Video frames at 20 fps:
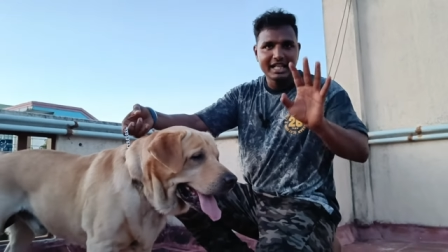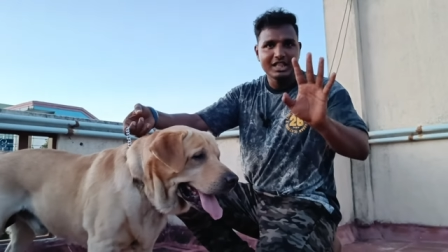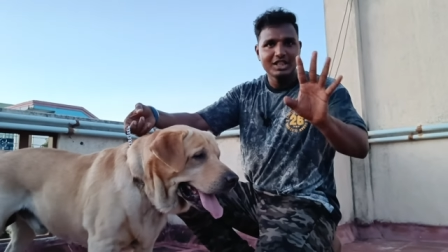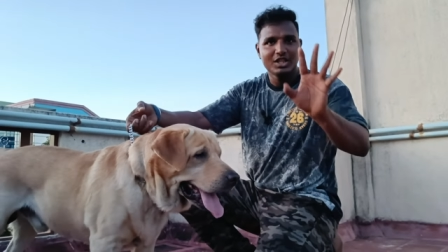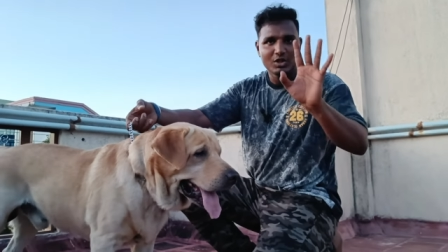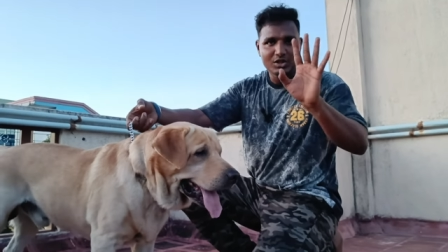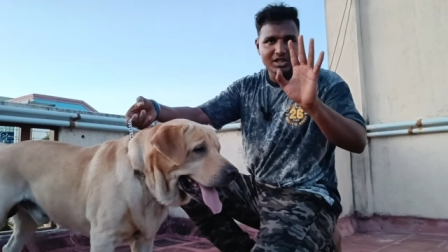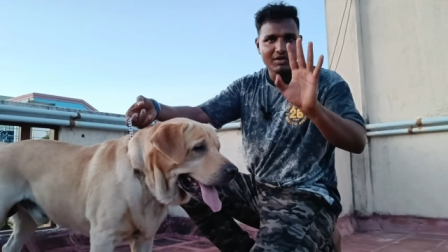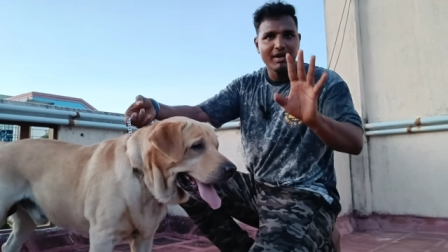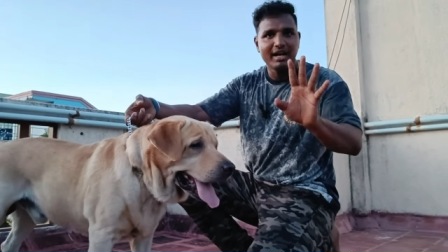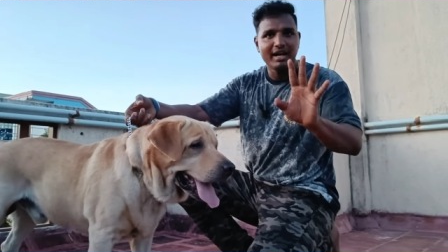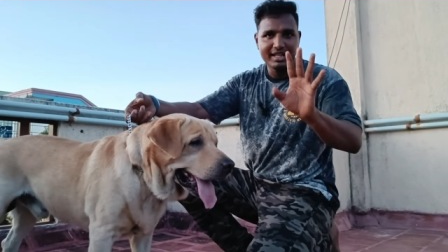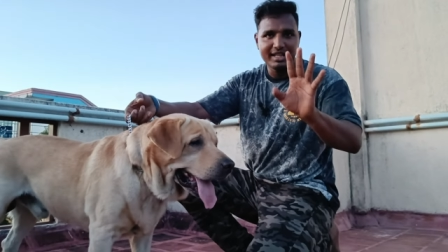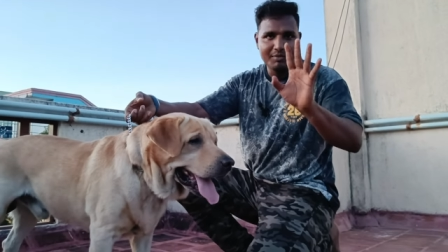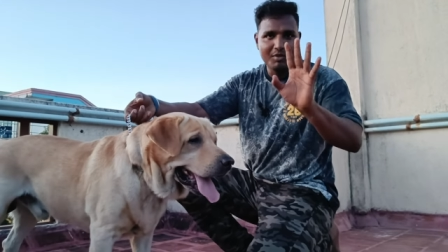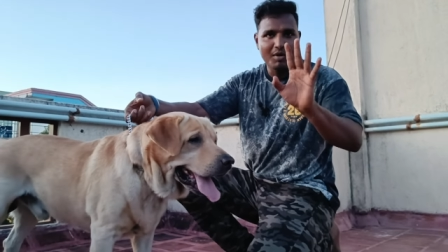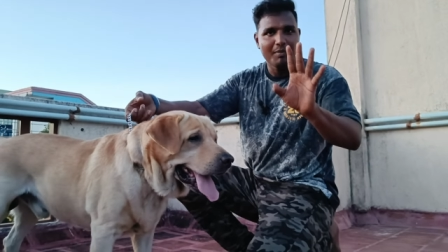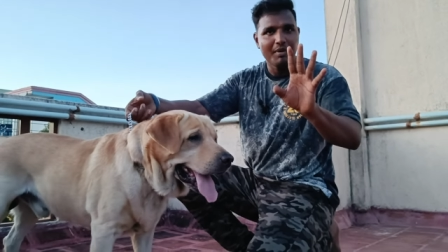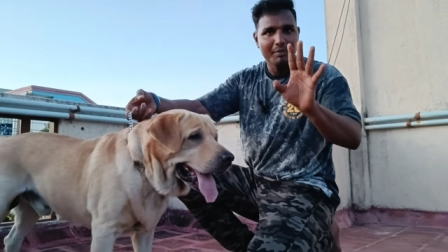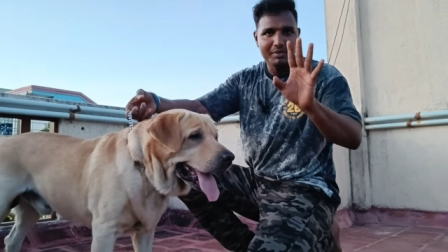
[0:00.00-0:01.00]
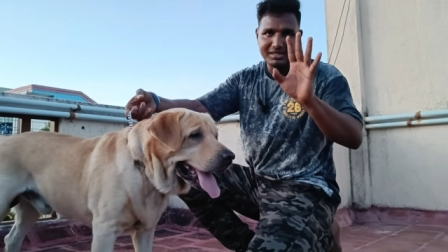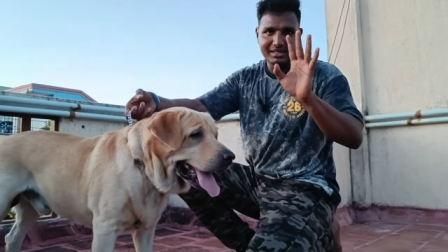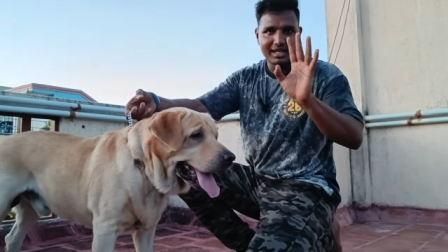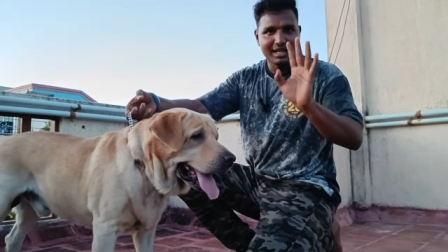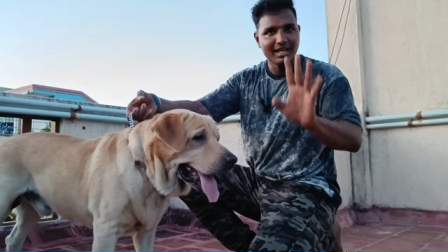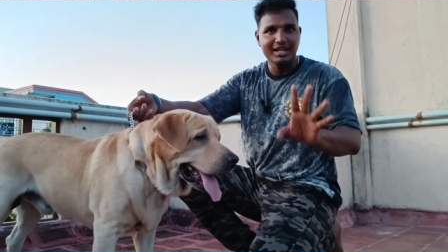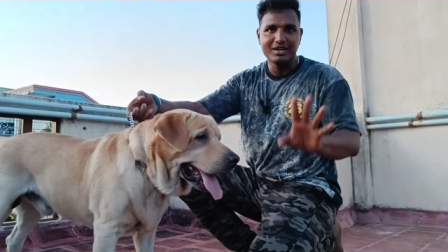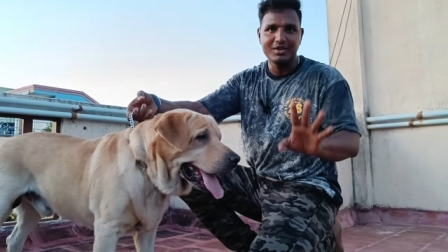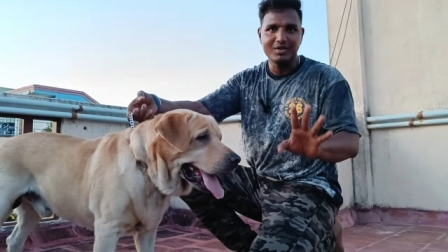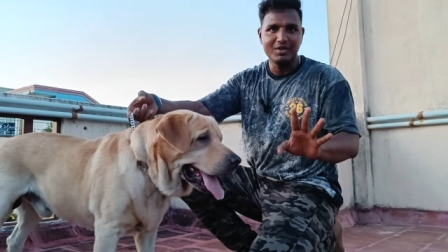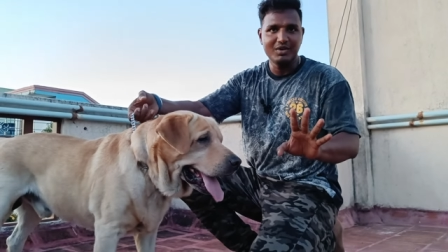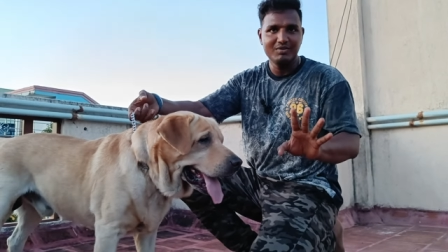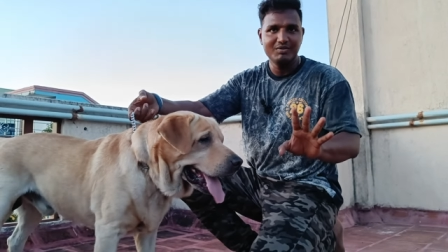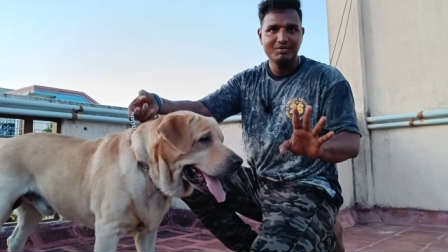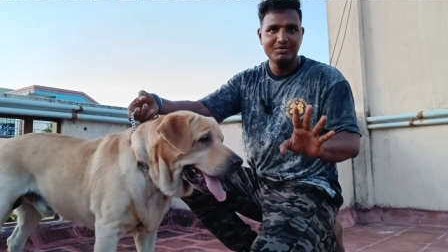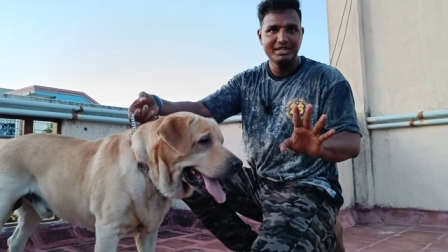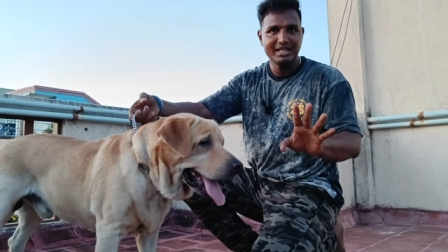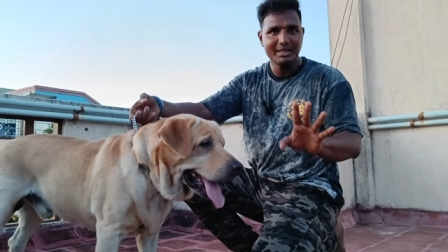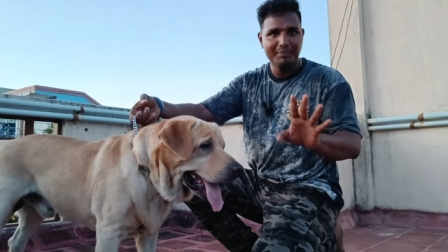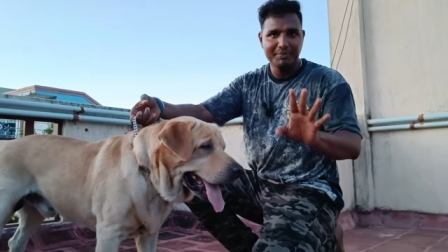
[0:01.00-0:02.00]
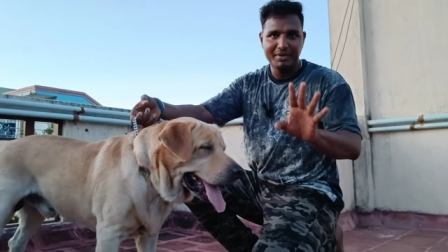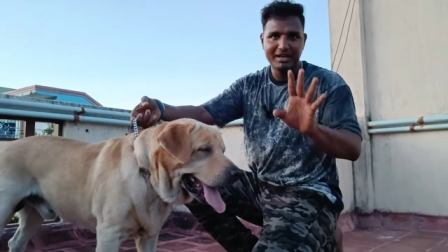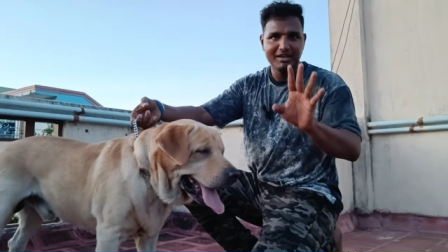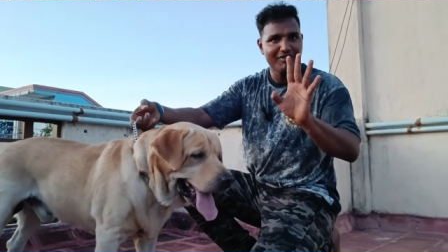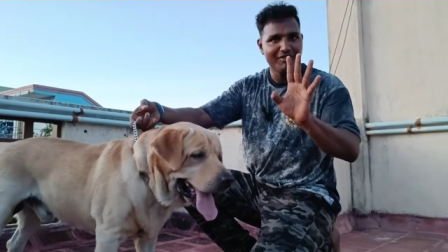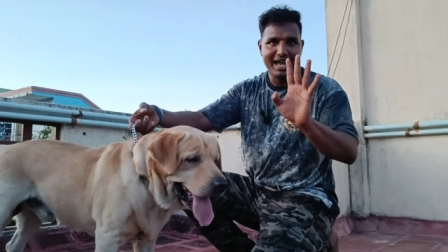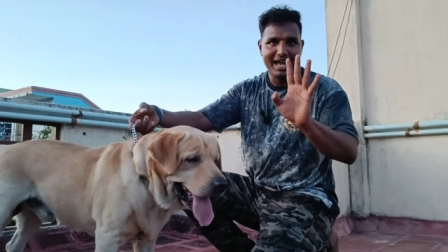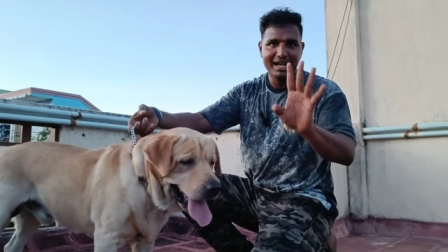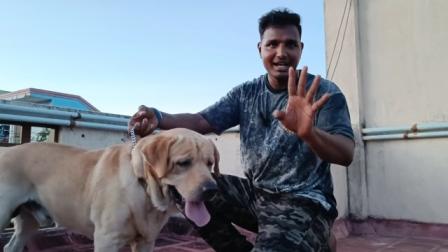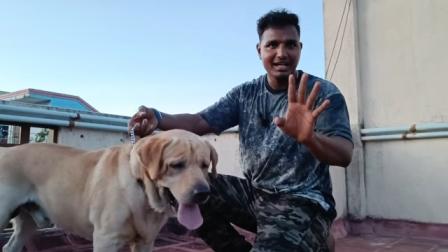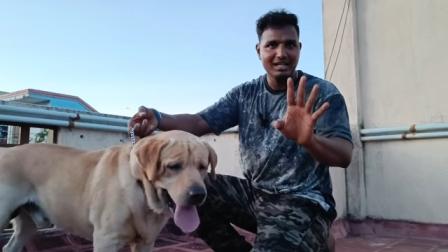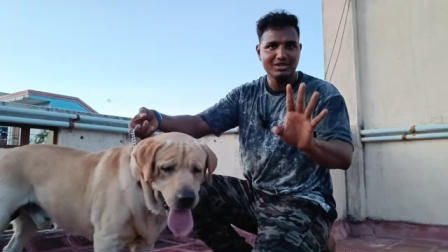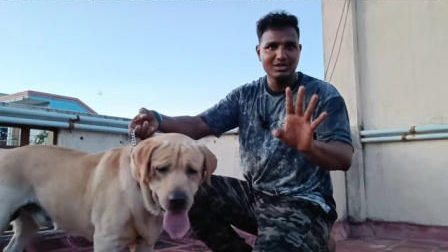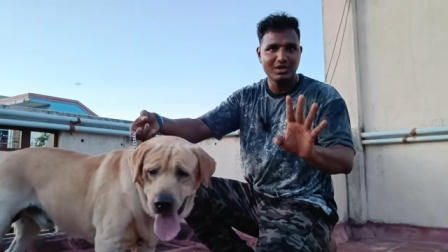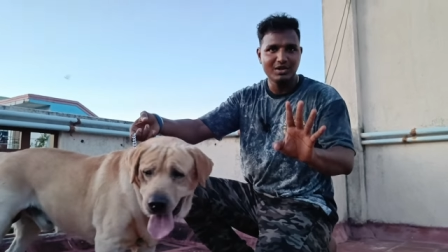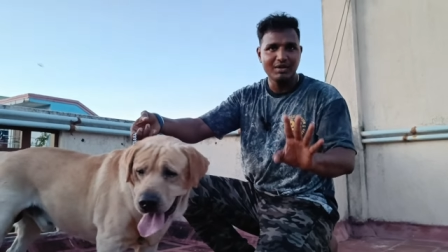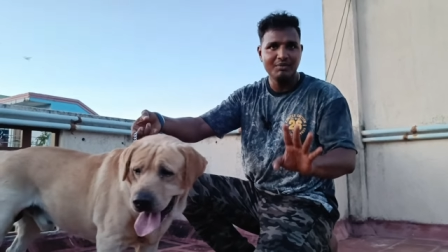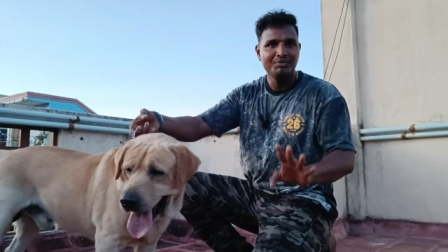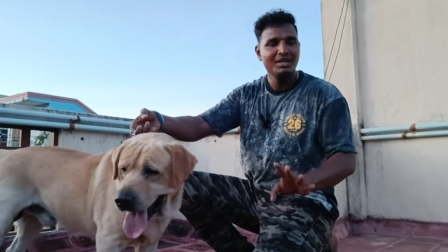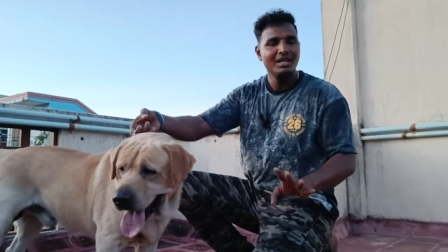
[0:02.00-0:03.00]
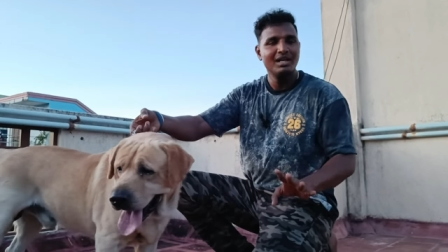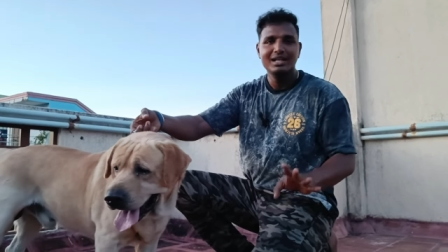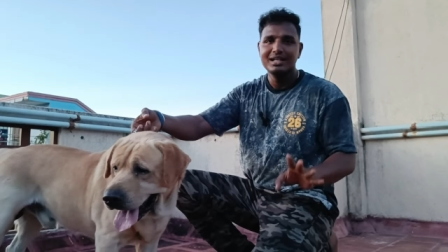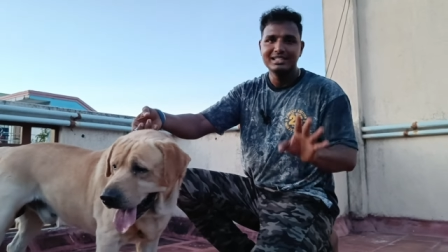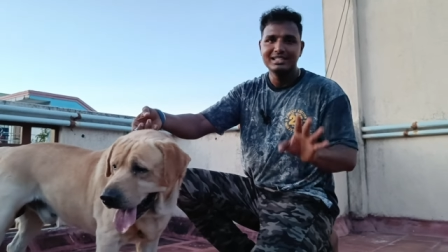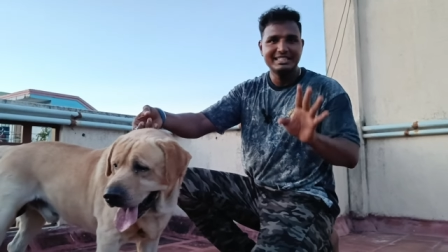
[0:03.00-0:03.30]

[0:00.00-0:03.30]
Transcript: டென் தௌசண்ட் வாங்கினா தான் ப்ரோ பப்பீஸ் நல்லா இருக்கும் இப்போ நான் ஃப்ராங்கா சொல்றோம்